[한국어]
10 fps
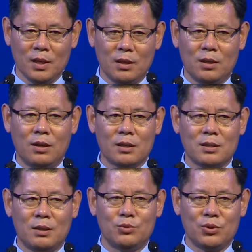
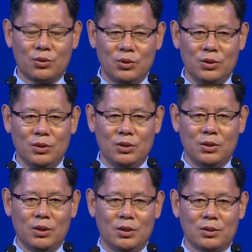연락사무소를
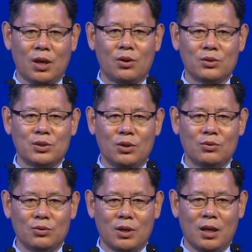테러 지원
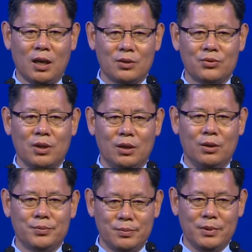국가 할 수가
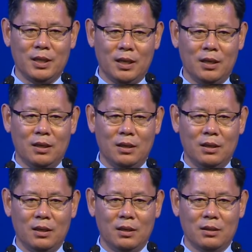없습니다.
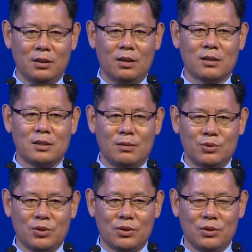
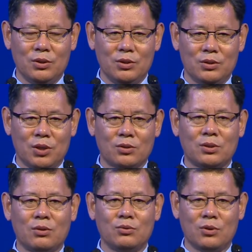연락사무소를
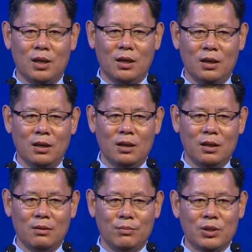적성 국가
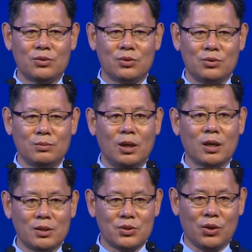맺을 수는
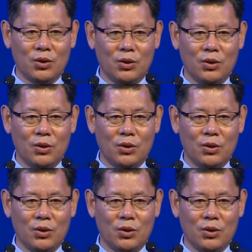없겠죠.